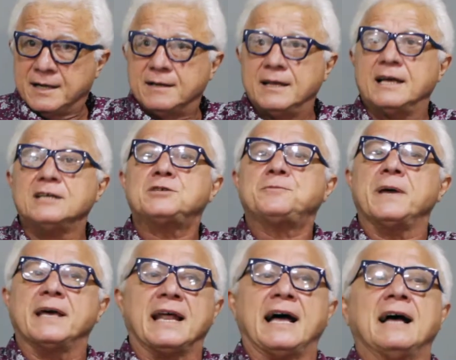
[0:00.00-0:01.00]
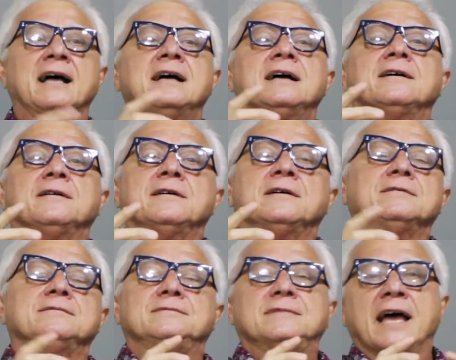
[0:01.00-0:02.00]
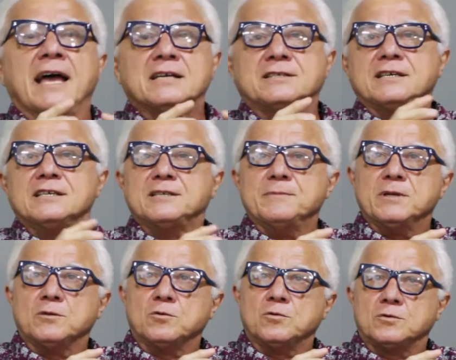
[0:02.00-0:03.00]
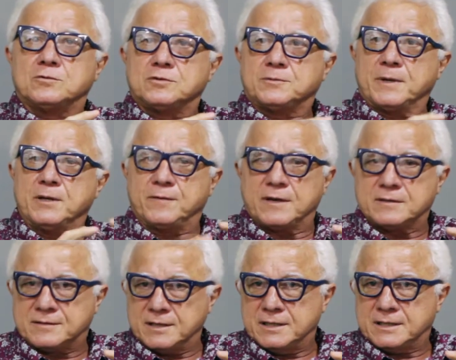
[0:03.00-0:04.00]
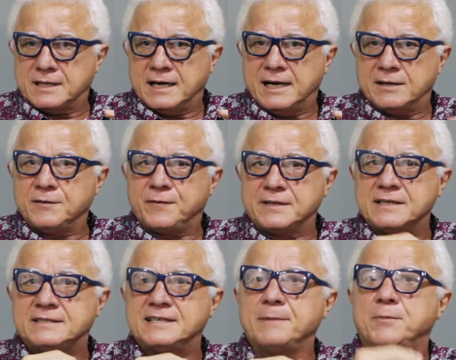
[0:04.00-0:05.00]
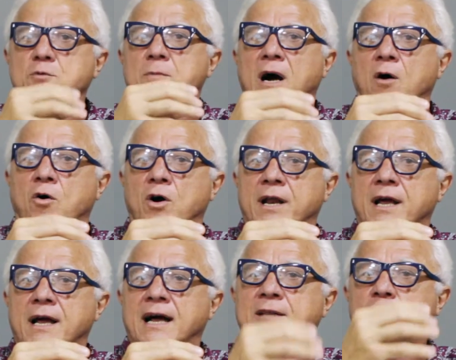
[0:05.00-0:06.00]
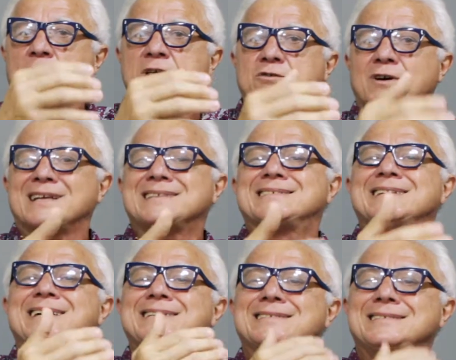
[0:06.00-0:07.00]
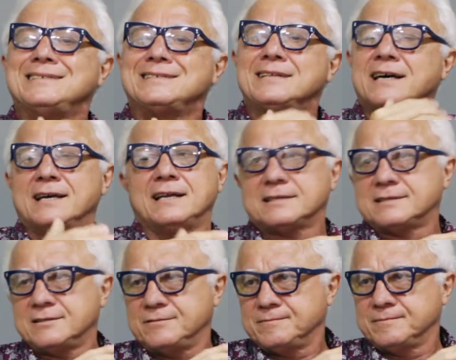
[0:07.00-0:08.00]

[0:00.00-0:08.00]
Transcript: Né? Esperar 10, 15 minutos para ir no vaso sanitário, e fazer sempre uma hora a duas horas antes da relação.